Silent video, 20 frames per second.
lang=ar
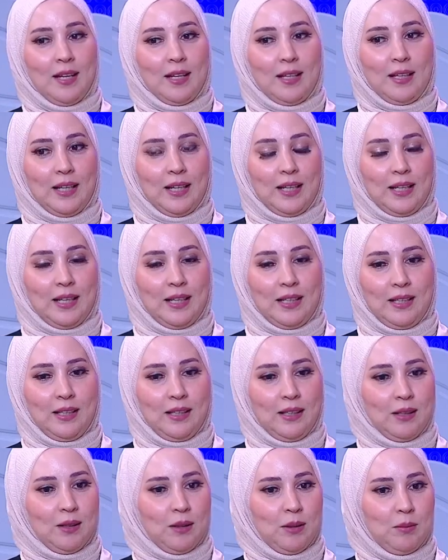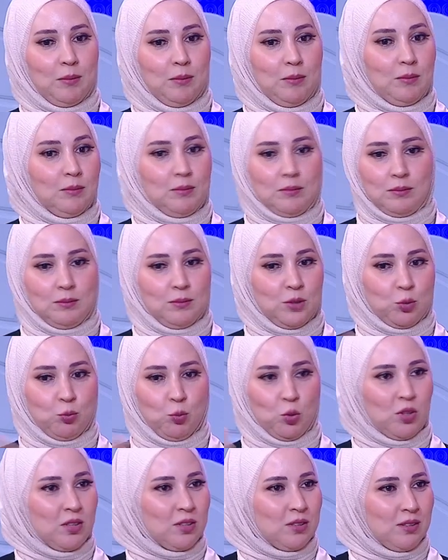جايالي مش
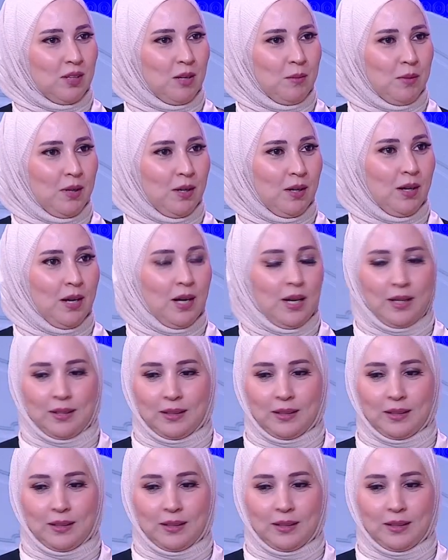منظمة